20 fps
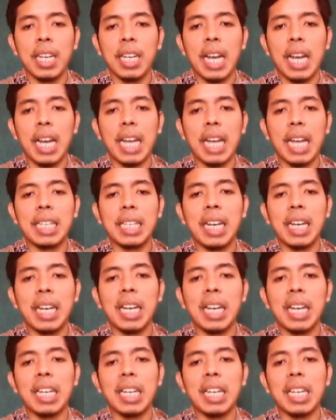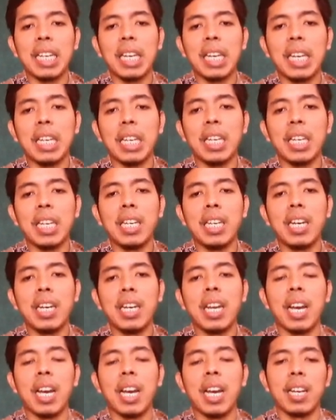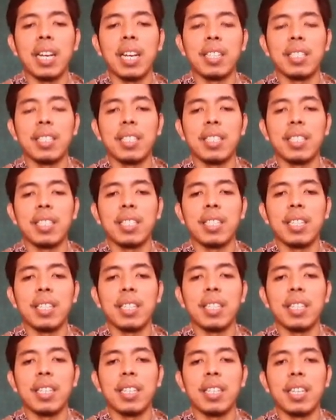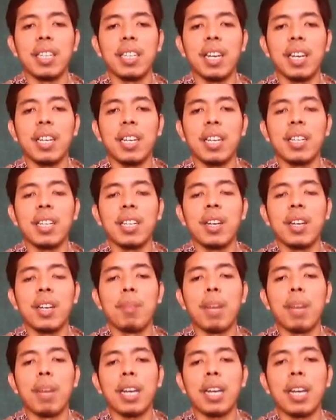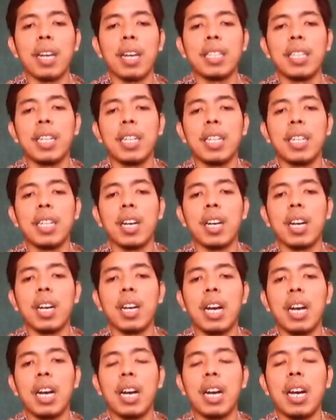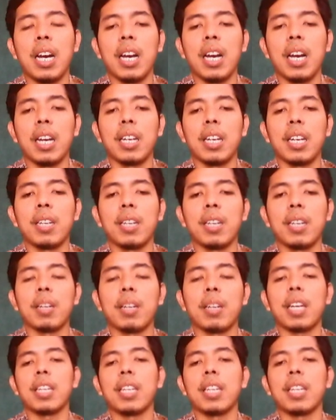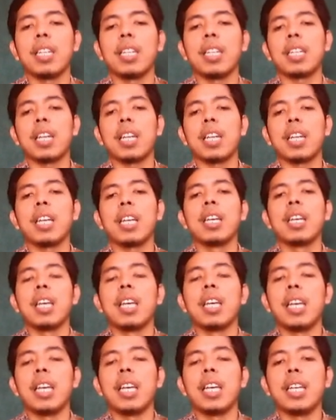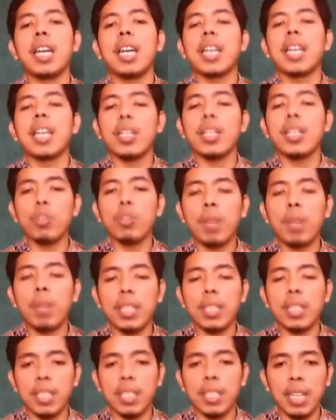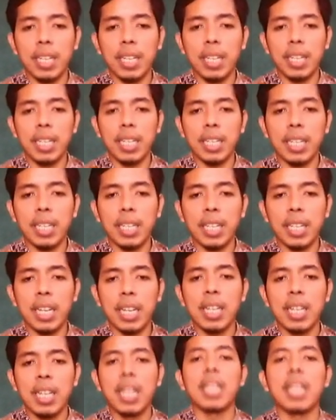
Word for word: ada inna ya maka di sini ha karena ini adalah inna nasoba setelah ini adalah